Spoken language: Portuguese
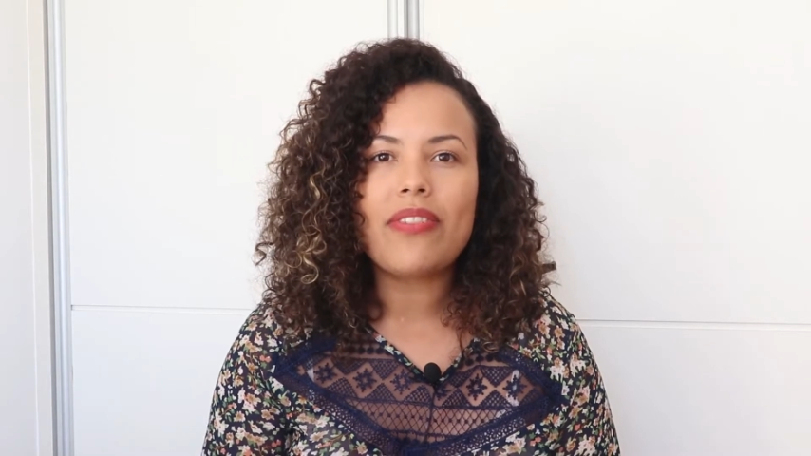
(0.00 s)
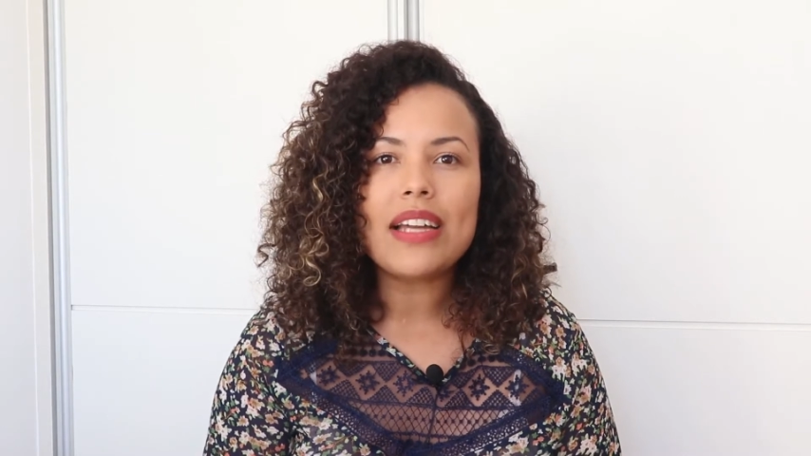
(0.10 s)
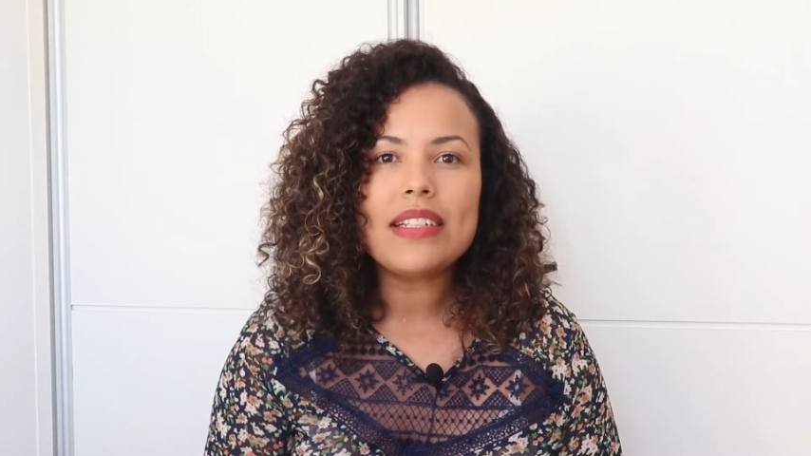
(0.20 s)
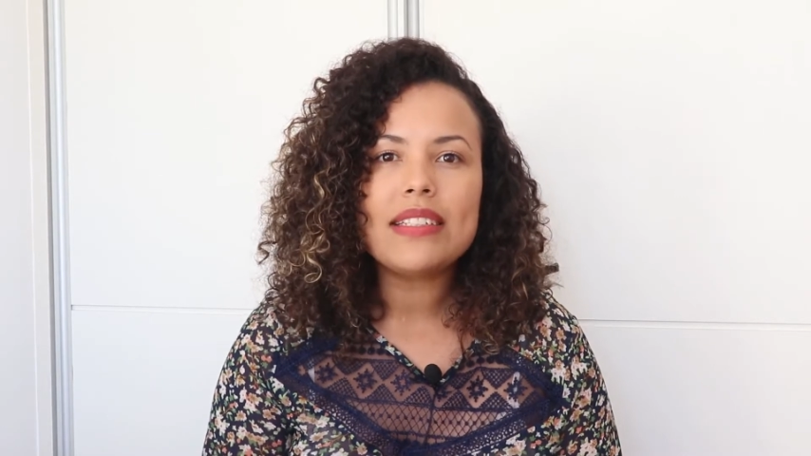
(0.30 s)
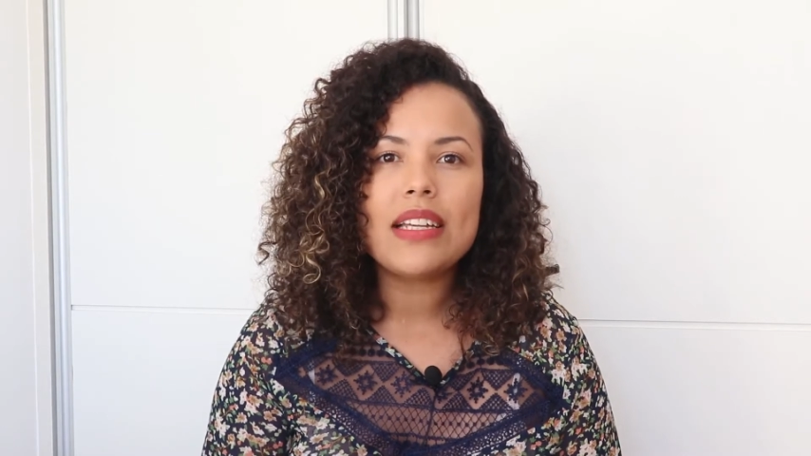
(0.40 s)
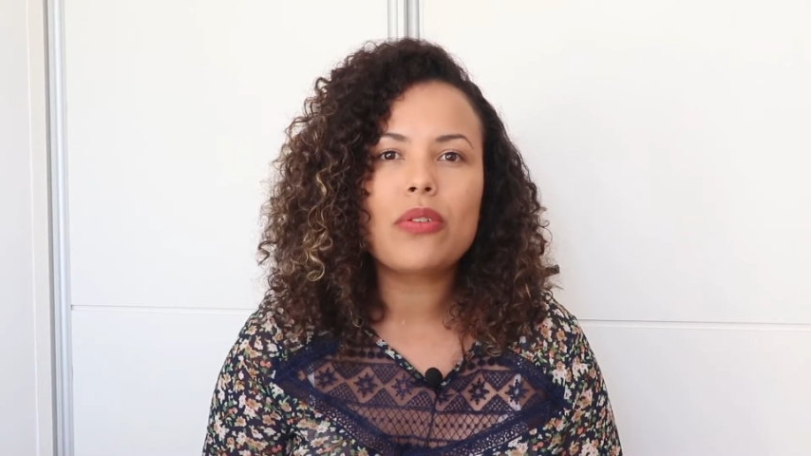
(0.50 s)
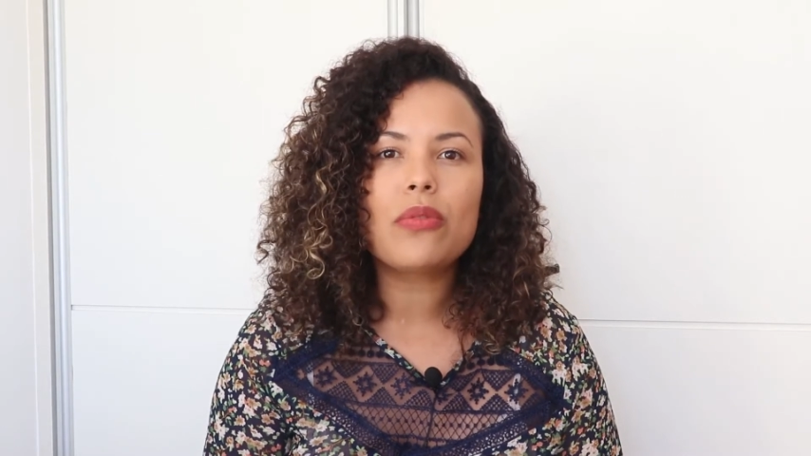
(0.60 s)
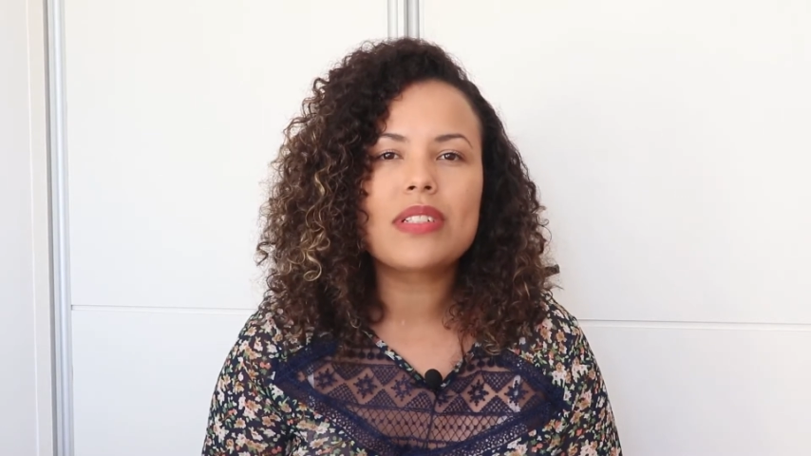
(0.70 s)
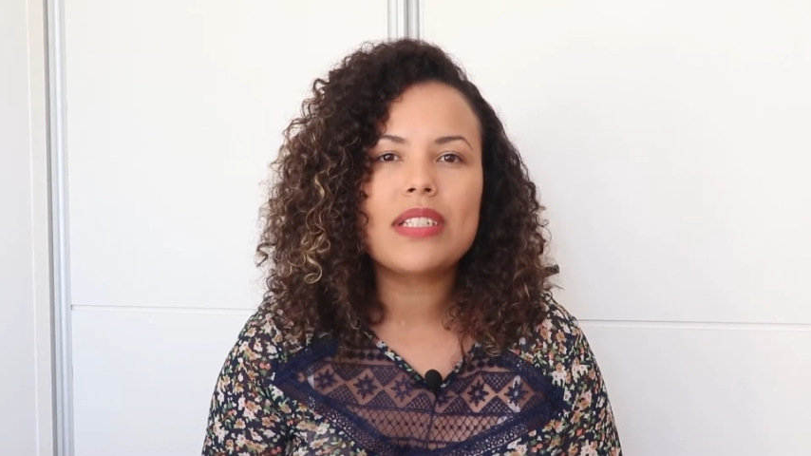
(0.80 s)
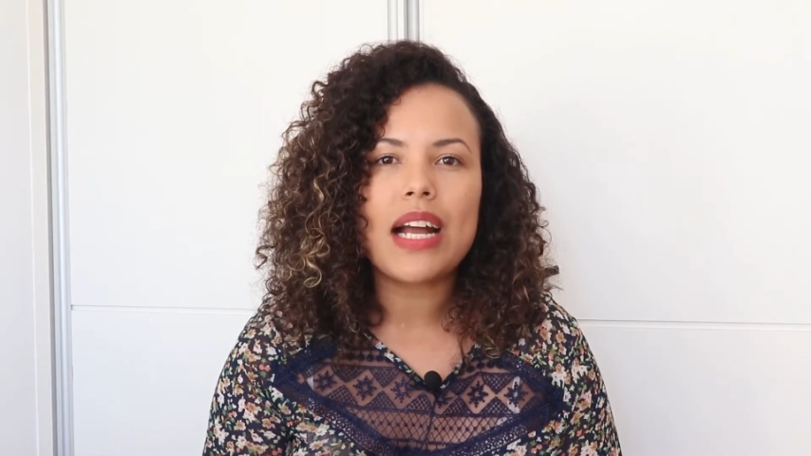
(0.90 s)
vai ser
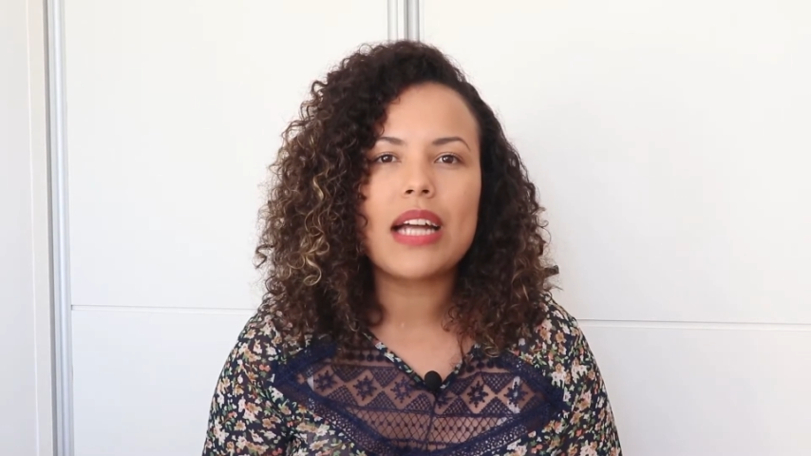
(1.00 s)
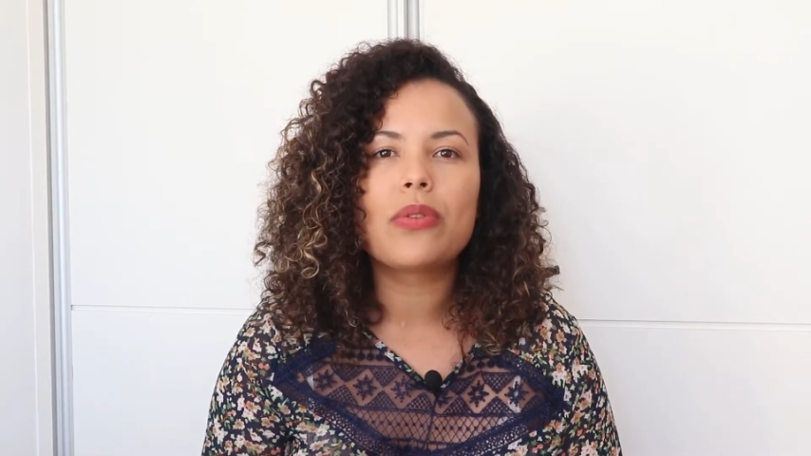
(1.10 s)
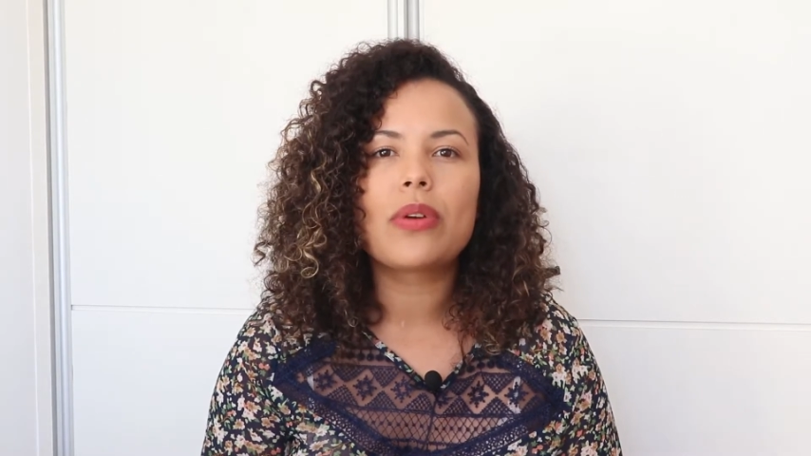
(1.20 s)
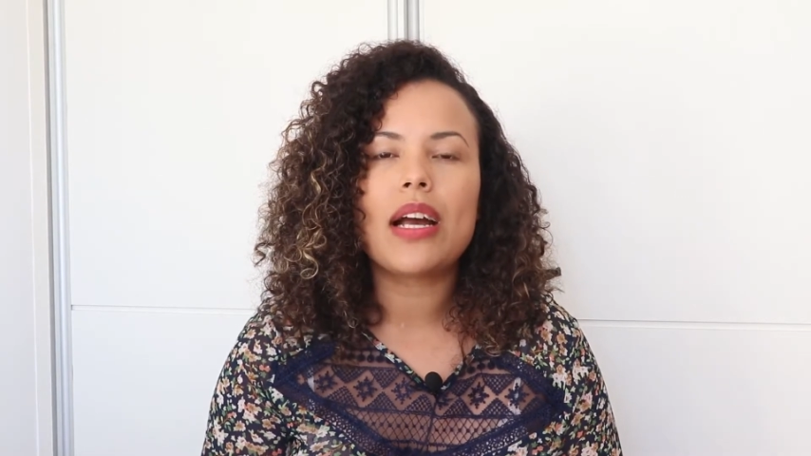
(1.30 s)
considerado